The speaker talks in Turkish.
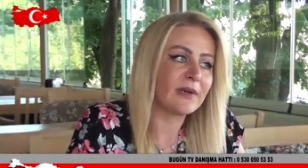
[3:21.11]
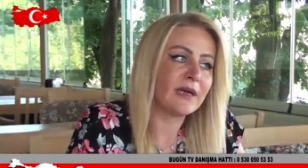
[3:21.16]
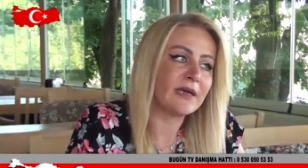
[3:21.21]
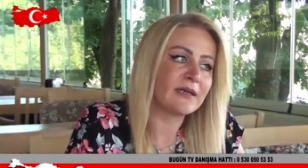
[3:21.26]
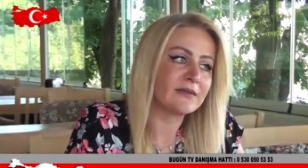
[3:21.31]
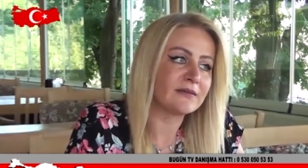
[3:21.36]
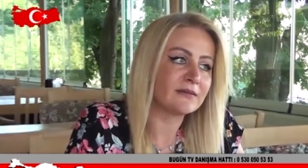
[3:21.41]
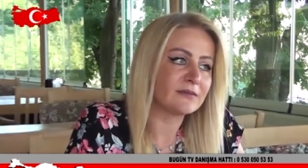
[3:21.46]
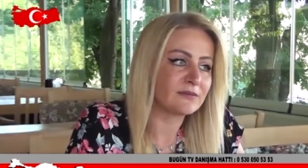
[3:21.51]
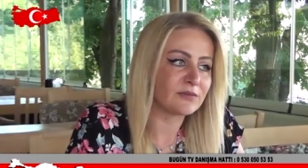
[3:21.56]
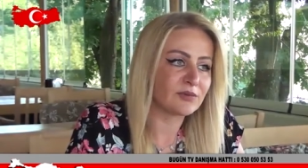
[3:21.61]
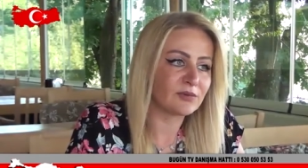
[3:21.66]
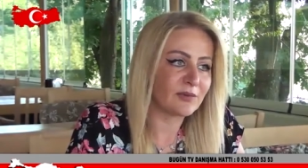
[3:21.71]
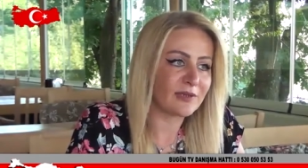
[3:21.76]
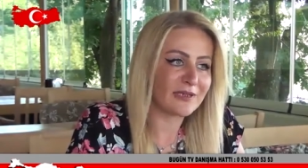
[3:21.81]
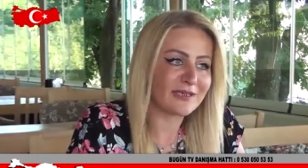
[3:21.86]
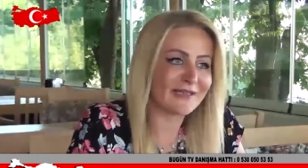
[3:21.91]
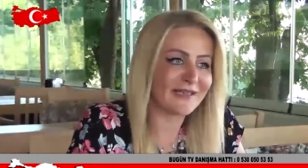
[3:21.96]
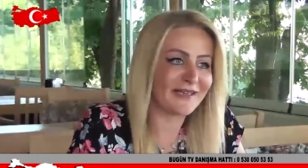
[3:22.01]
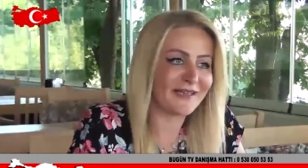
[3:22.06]
Ben bu
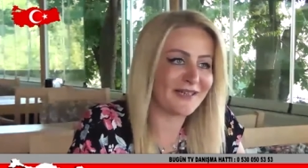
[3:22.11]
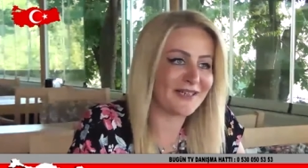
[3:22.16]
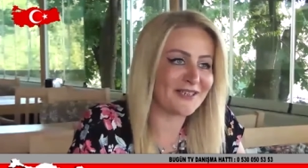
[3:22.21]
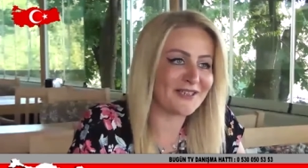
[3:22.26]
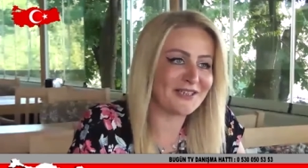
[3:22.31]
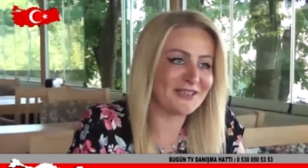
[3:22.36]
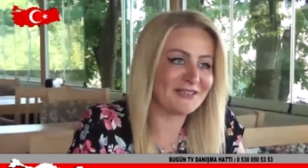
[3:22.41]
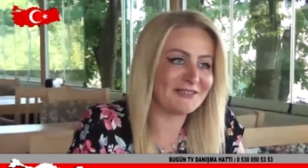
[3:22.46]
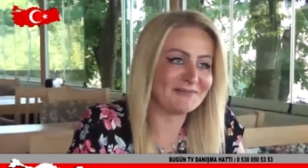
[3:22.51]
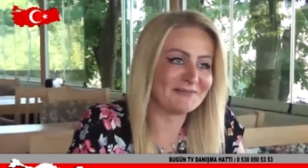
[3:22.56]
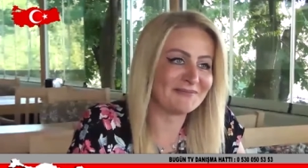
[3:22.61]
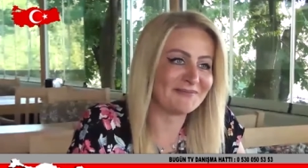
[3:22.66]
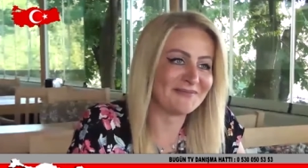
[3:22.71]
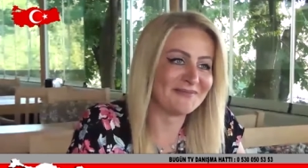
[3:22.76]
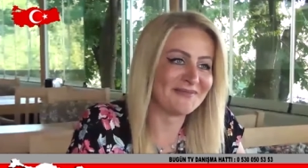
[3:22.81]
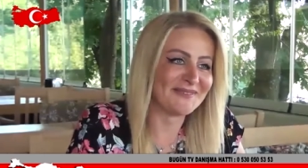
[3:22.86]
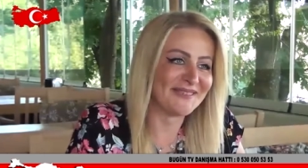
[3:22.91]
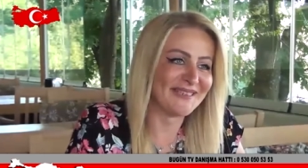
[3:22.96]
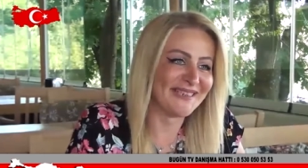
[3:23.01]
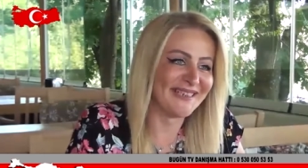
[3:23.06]
mesleğe...
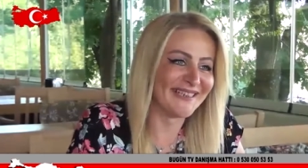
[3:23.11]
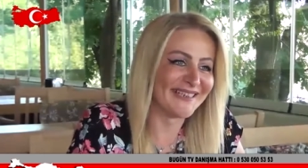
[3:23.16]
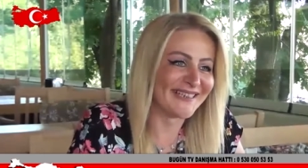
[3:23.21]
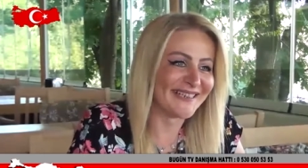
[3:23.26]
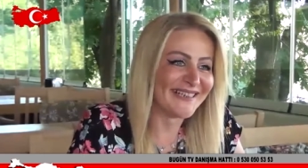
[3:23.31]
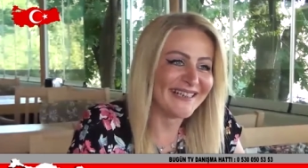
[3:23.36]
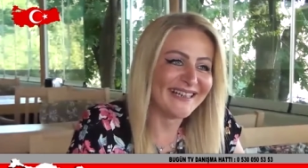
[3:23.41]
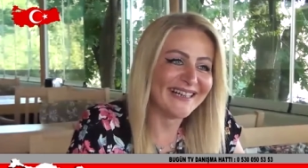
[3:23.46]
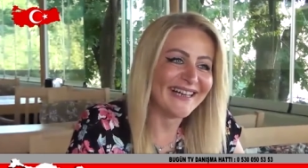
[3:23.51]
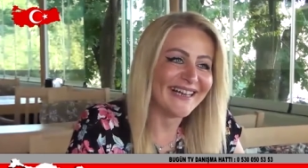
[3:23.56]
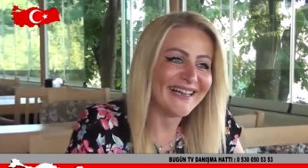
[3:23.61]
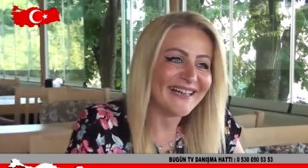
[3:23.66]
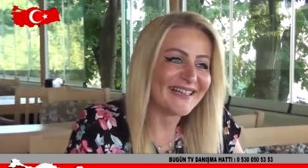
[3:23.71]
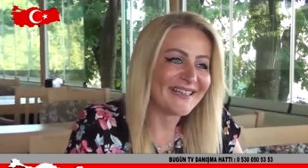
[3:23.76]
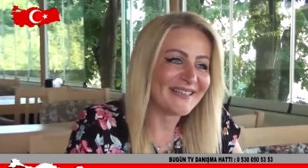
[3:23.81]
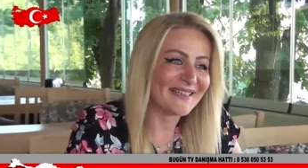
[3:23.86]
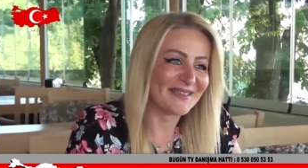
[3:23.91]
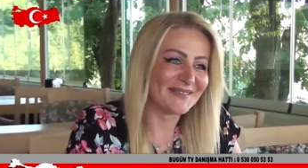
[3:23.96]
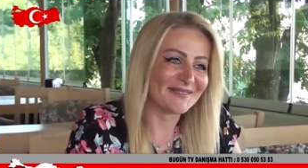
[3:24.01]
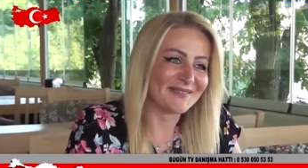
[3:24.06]
Başarınızın en büyük sırrı bu.
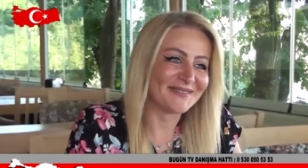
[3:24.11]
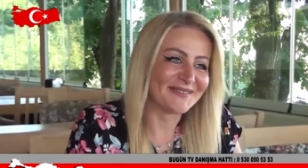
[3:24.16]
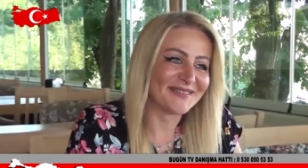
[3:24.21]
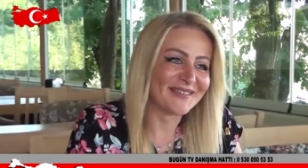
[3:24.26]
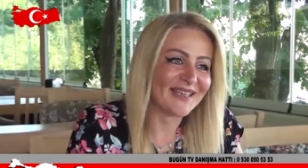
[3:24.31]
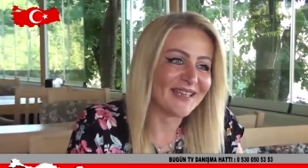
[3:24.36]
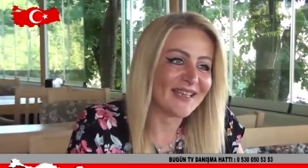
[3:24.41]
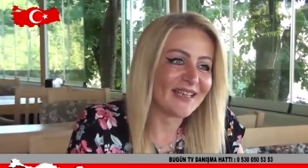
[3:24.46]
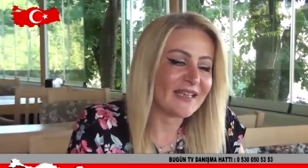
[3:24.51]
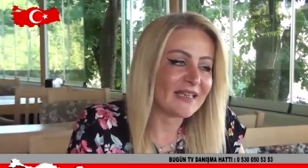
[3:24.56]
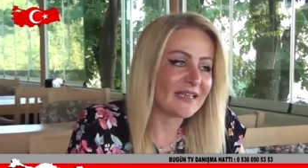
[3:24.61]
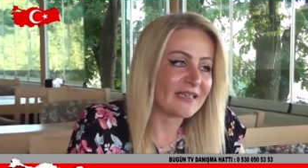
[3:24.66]
Yaşıyorsunuz böyle.